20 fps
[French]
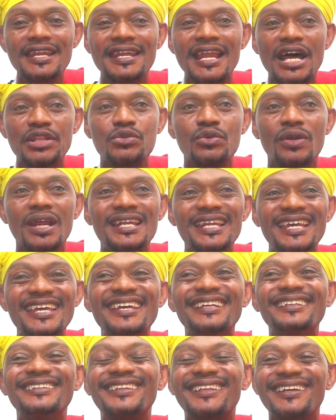naturel
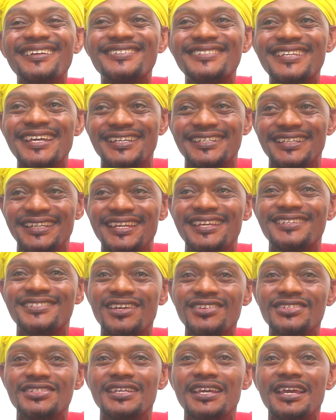et intrinsèque,
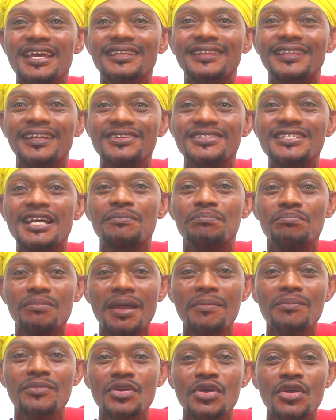l'essence intrinsèque
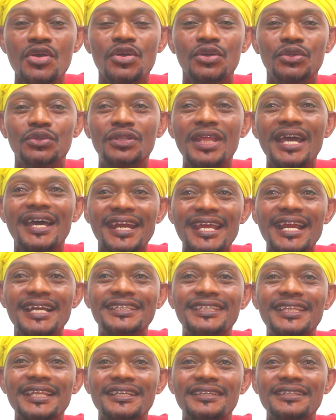même des
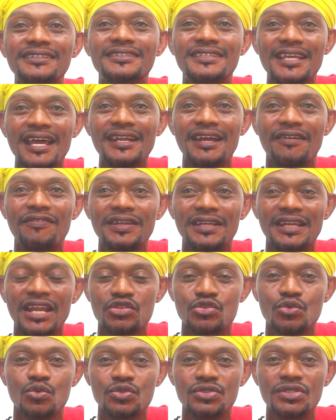réalités. C'est en Afrique
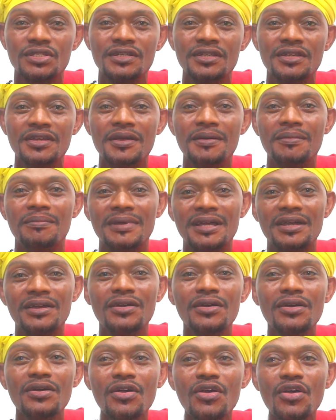la source. Mais
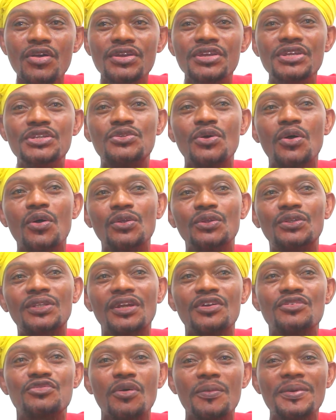eux, ils ont
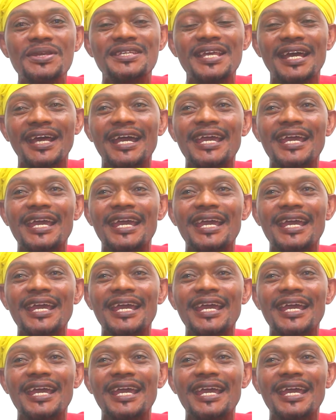transformé ces